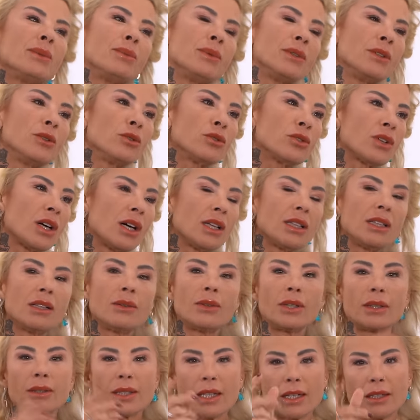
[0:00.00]
bir billur
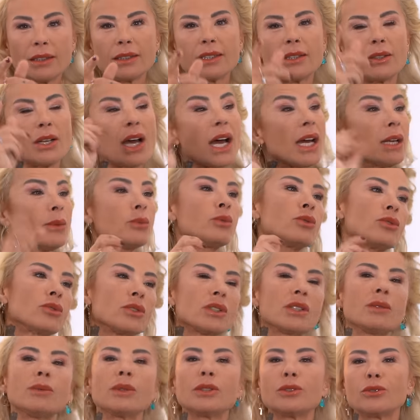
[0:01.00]
kalkama, kalkama her
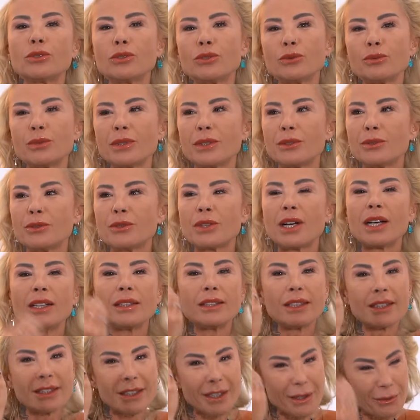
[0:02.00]
program anıyorum billur.
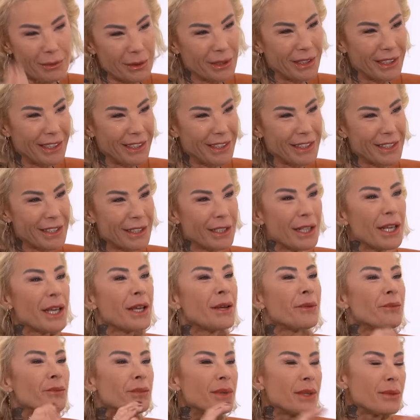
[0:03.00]
Allah rahmet, Allah eylesin.
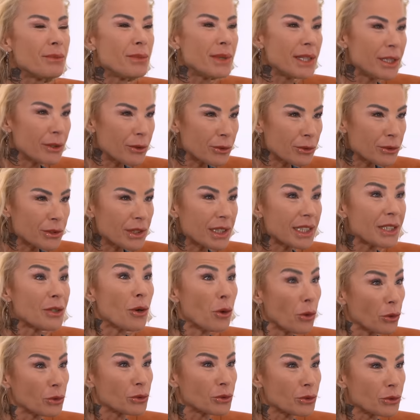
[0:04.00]
eylesin. Bir billurda
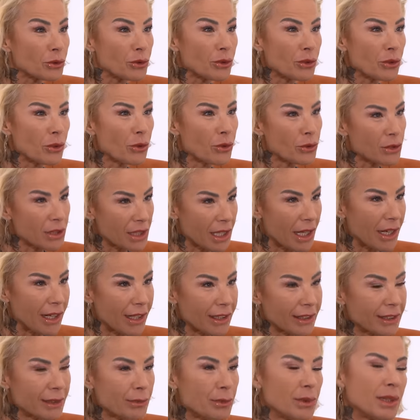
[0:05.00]
yoktu o
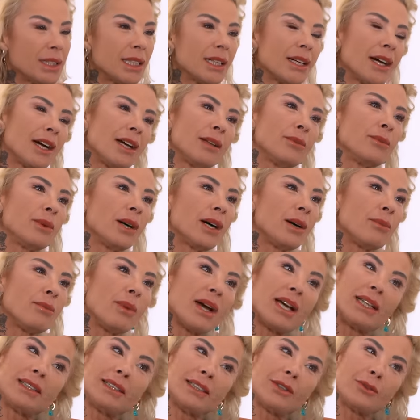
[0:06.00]
saat. Bir de galiba
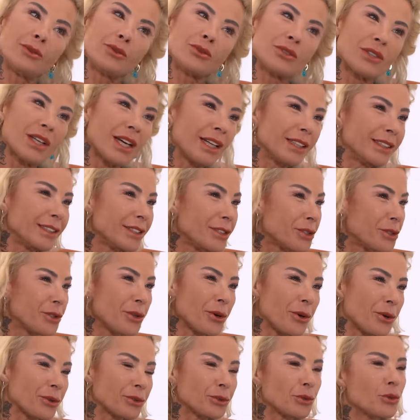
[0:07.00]
bende o saat hiç
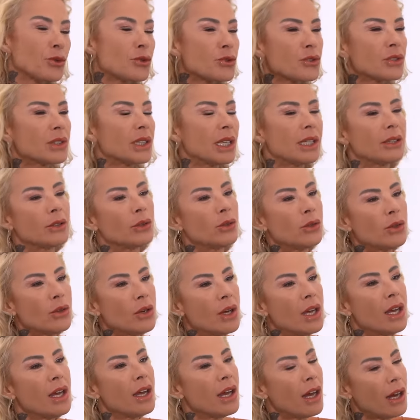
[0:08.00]
yok. Doğuştan
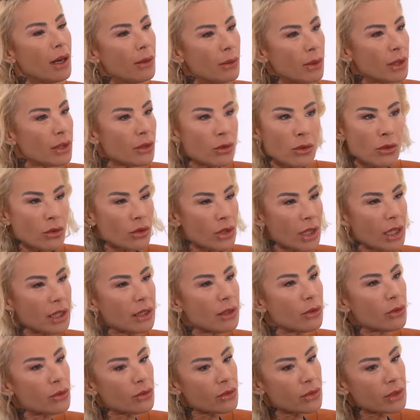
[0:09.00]
yok. Ama yok
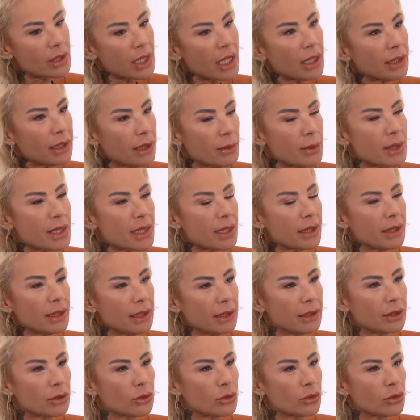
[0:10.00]
yani. sende mesela
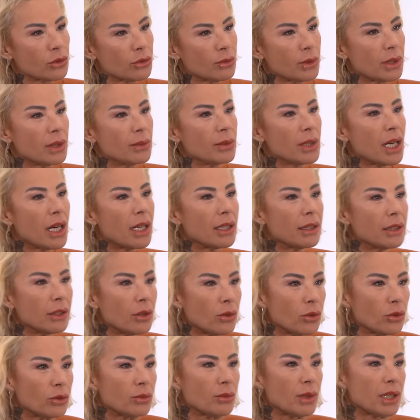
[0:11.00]
nedir durum? Hani bir anne
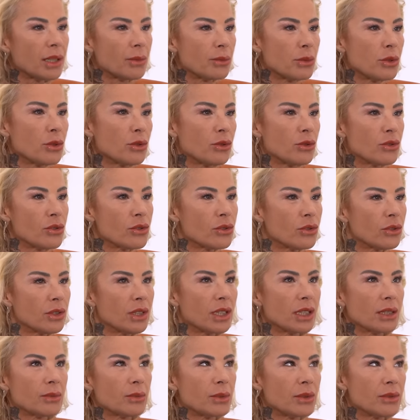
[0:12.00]
olmak, biyolojik
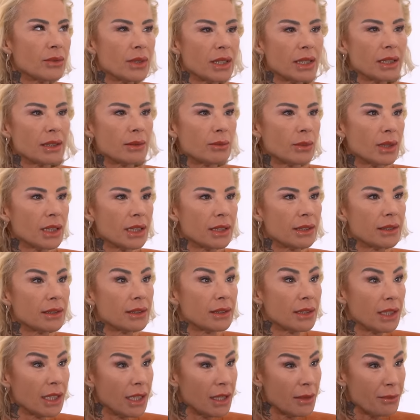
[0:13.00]
olarak bir vakit
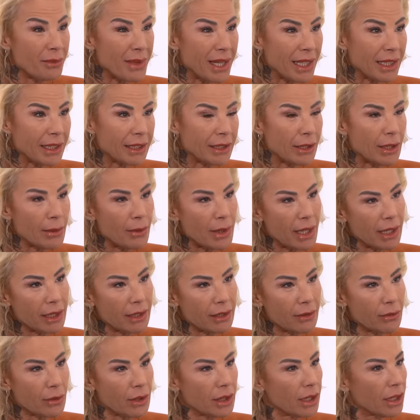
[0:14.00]
vakit
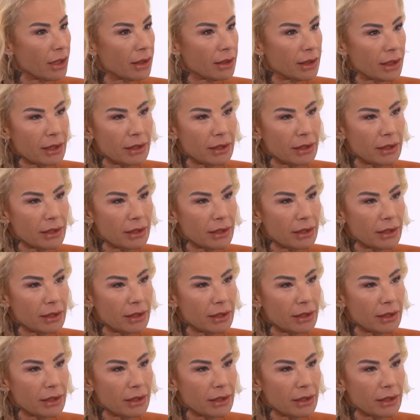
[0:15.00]
beklemek falan